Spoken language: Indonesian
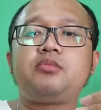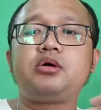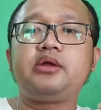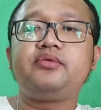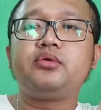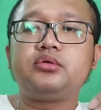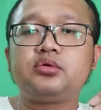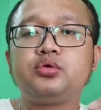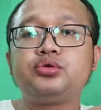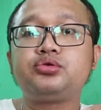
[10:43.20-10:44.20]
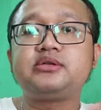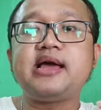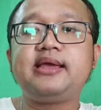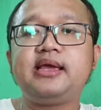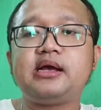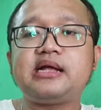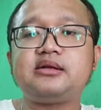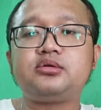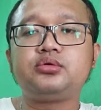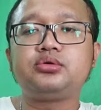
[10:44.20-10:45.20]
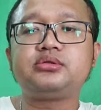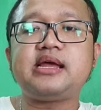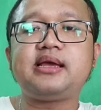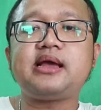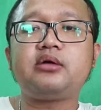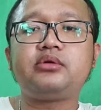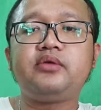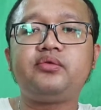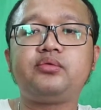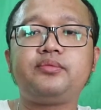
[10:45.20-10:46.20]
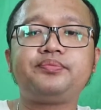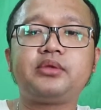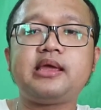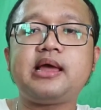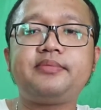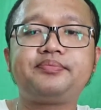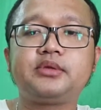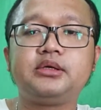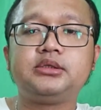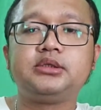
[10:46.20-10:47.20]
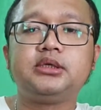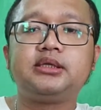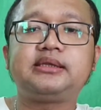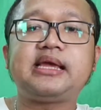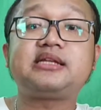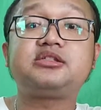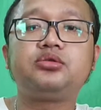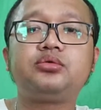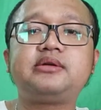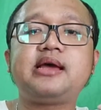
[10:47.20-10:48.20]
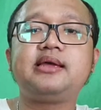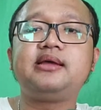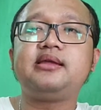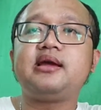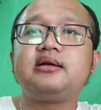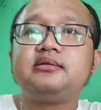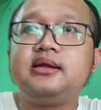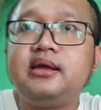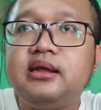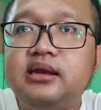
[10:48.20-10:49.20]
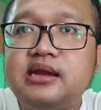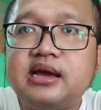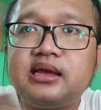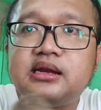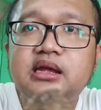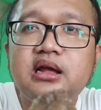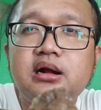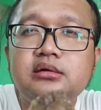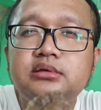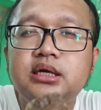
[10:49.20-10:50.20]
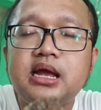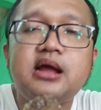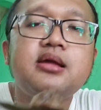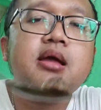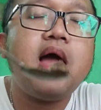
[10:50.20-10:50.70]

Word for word: mau review khusus daging khusus daging aku review ya tekstur dagingnya ini, ini daging nih ya